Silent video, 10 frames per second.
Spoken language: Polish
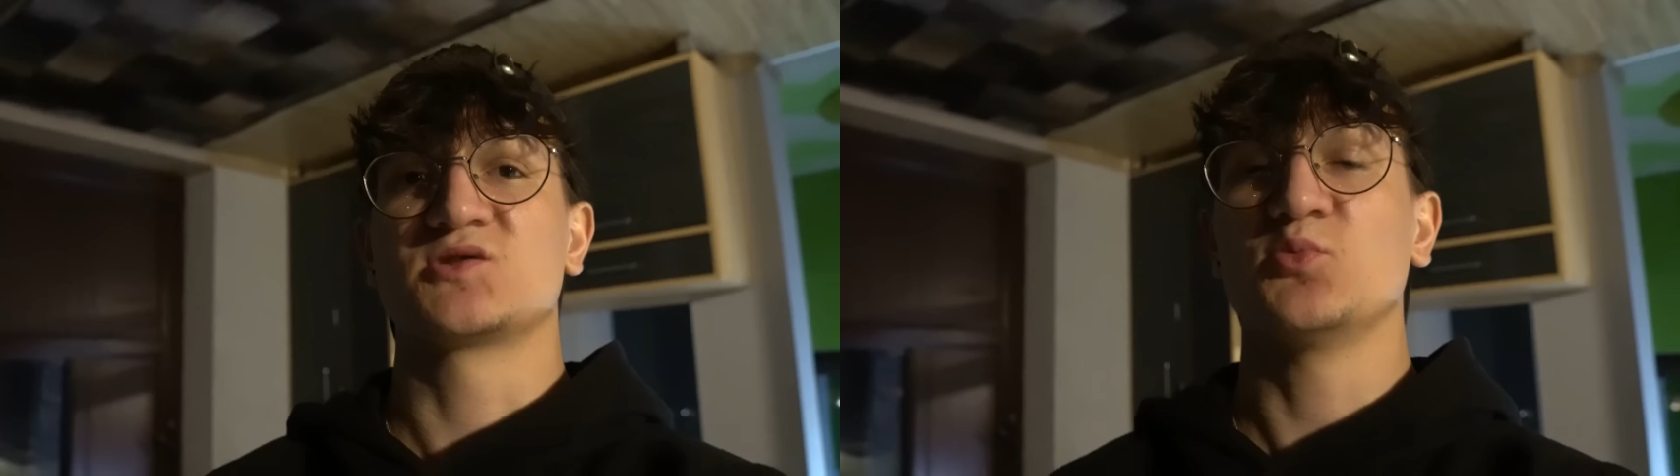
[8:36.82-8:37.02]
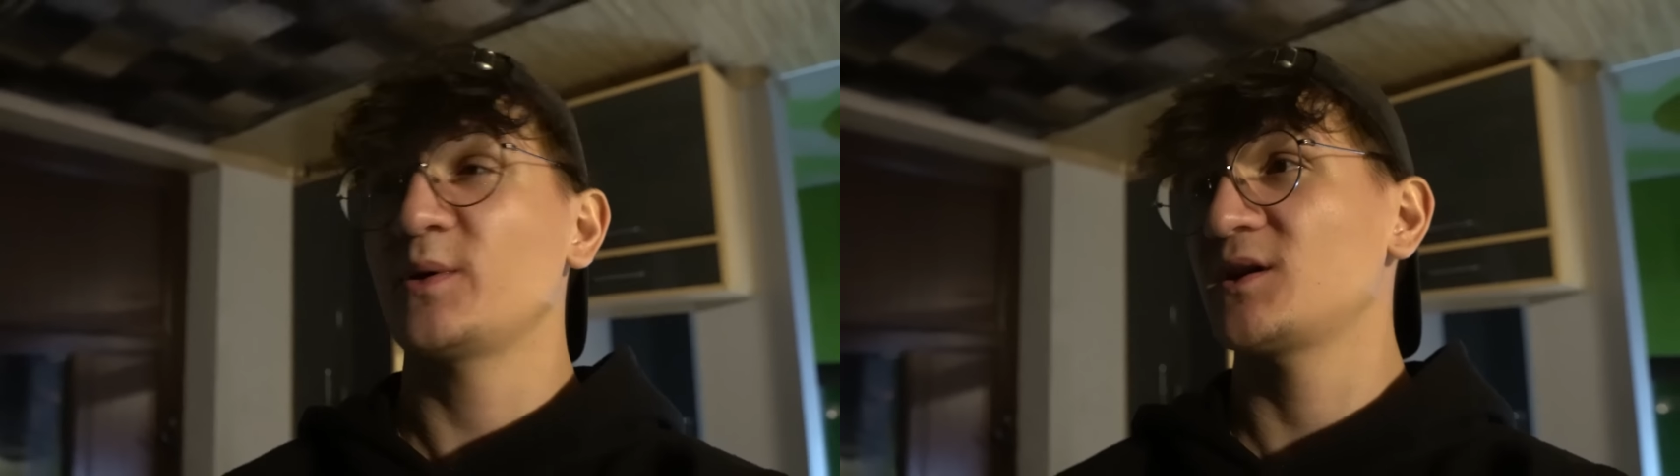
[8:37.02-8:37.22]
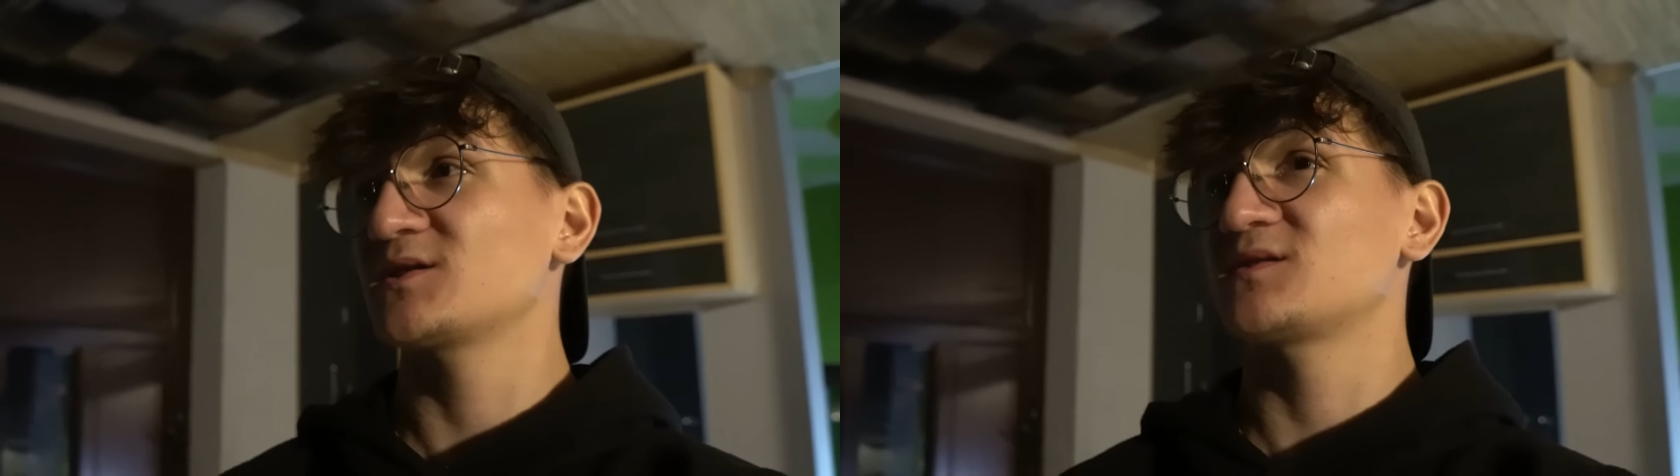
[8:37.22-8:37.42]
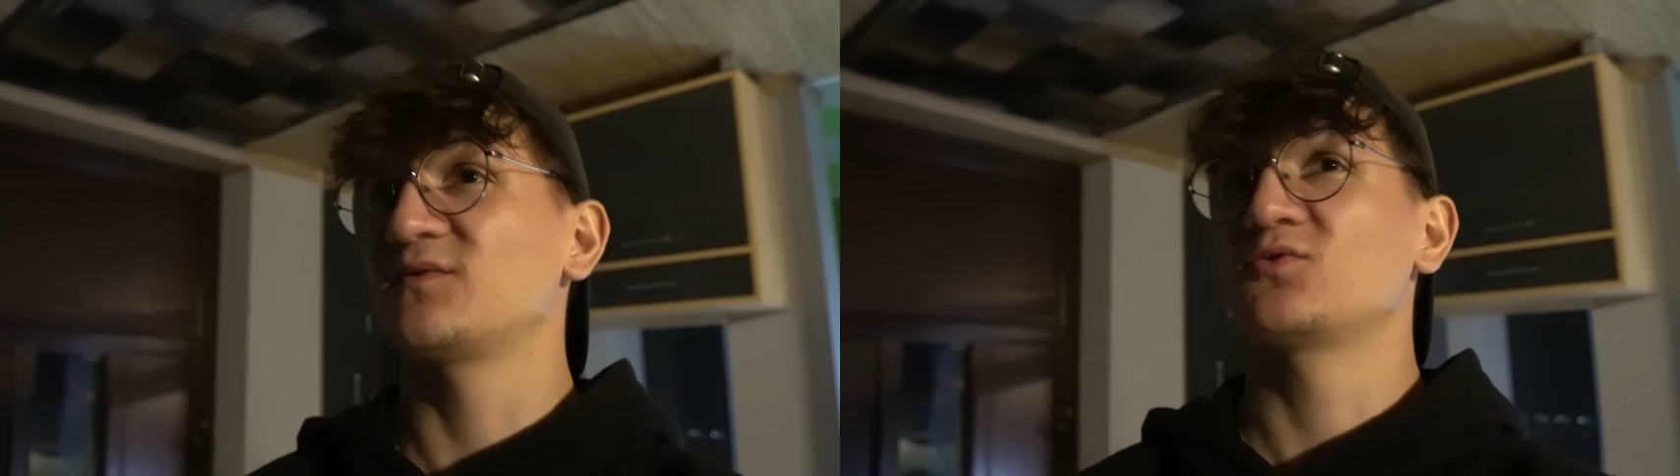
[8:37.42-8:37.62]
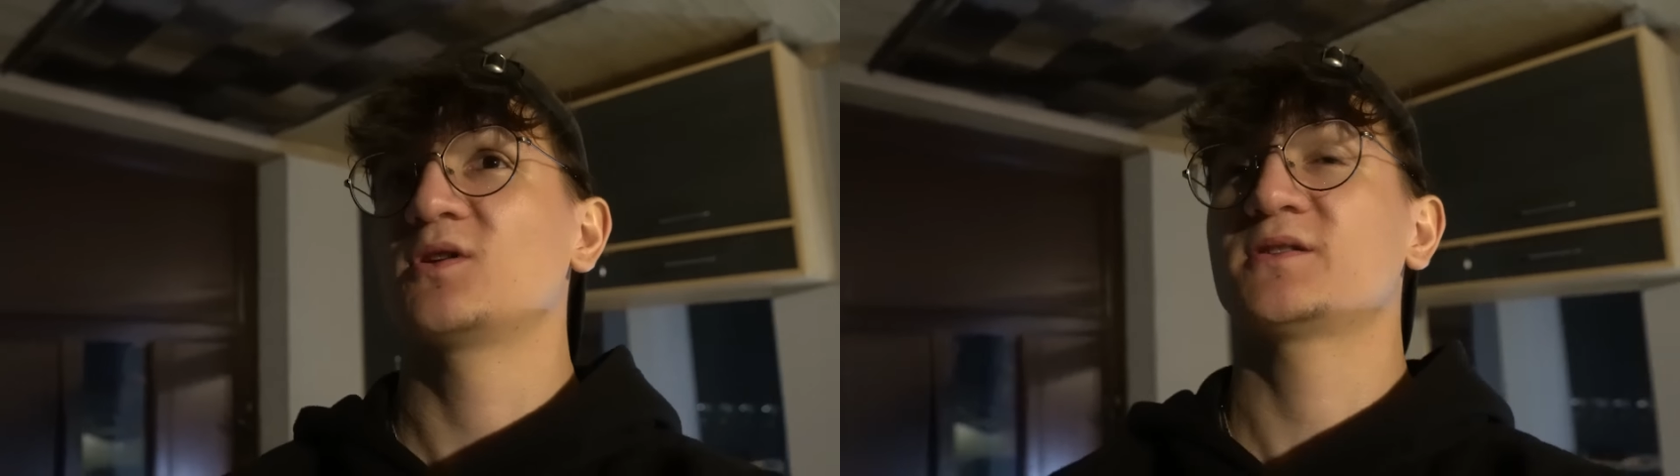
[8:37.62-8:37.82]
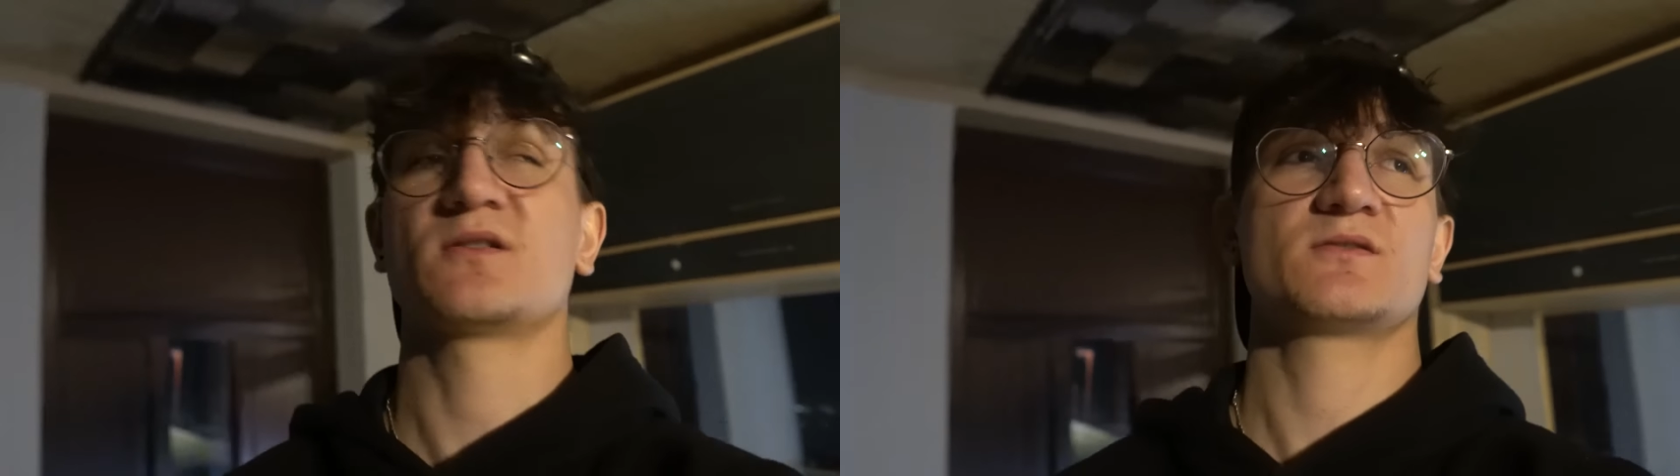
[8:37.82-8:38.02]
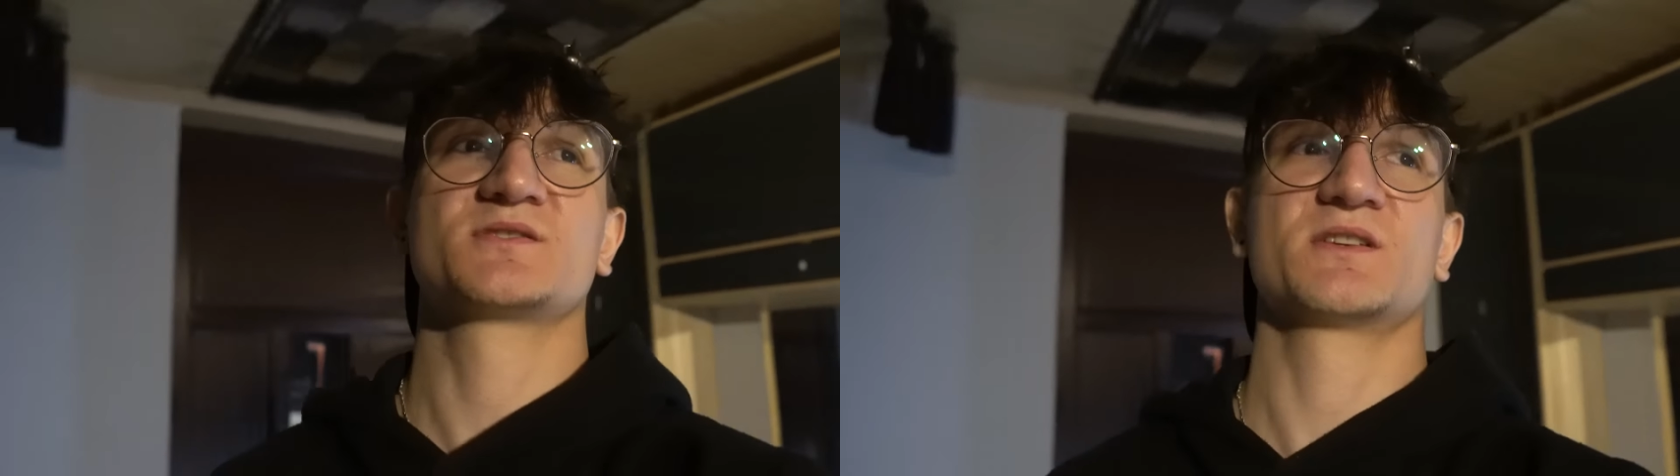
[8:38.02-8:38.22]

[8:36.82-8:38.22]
Super jest w ogóle to,